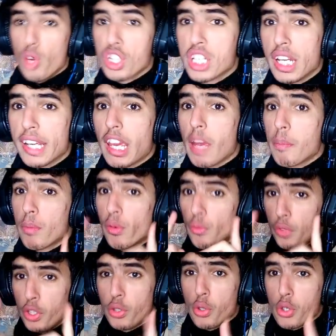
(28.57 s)
واش ليكيب
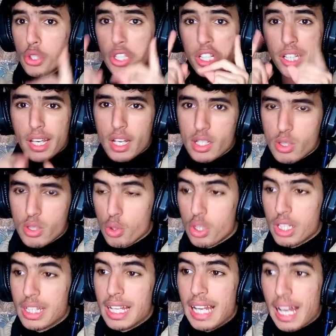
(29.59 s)
فيديو جديد رياكسيون
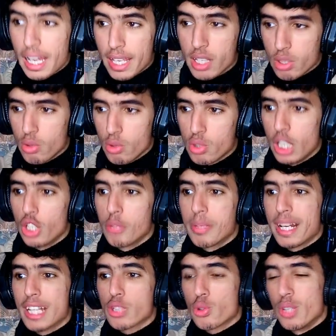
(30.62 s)
جديده لا رياكسيون تاع اليوم
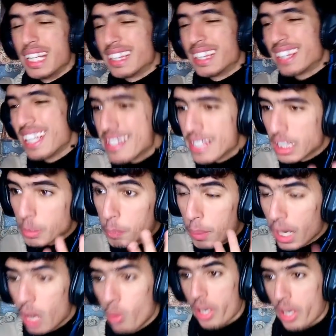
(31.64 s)
راح تكون على دي زد
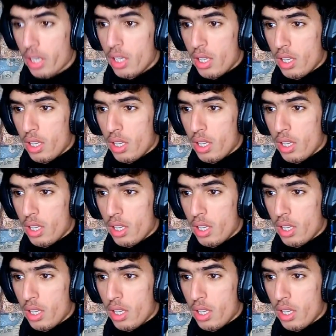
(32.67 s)
باور